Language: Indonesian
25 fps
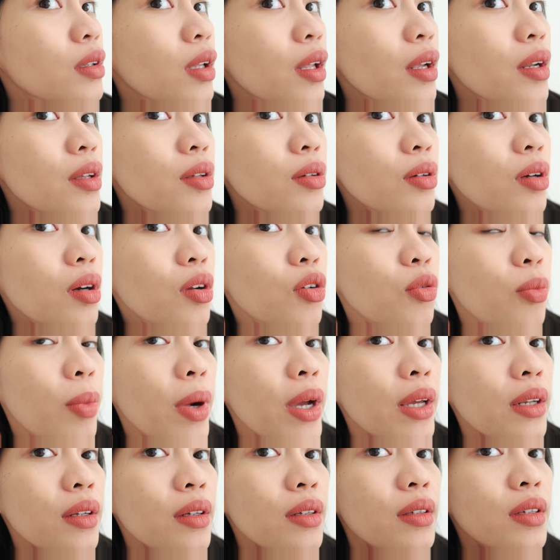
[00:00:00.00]
tadi juga
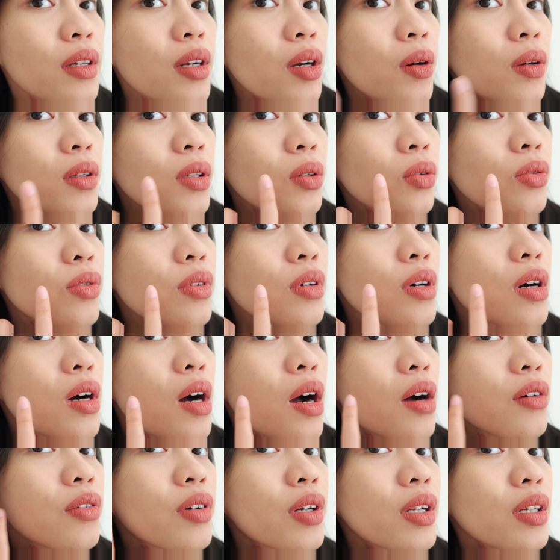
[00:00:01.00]
lumayan ya jerawat aku ke
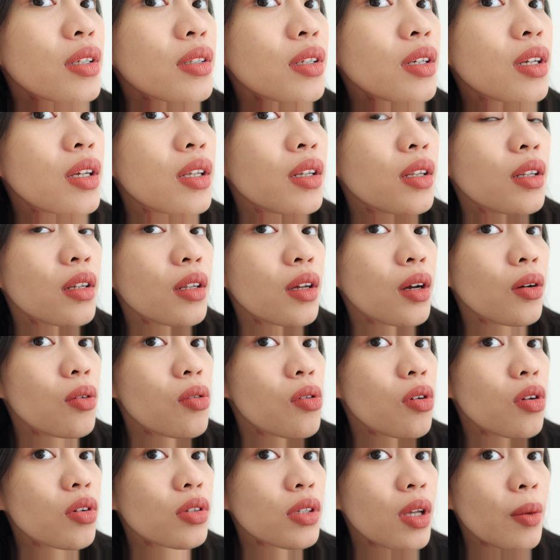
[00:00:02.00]
covernya segini nih aku
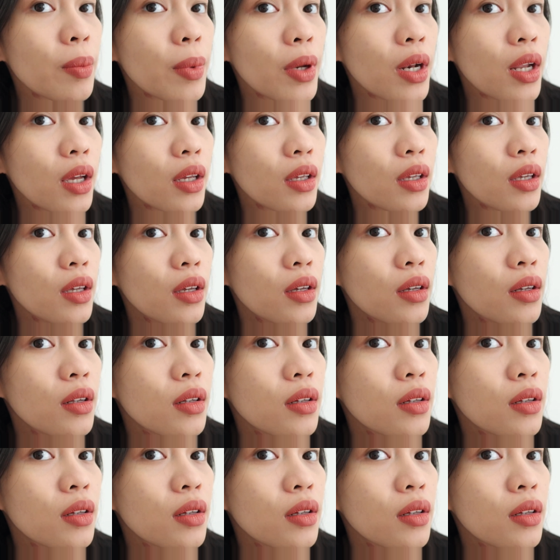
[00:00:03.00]
close upin lagi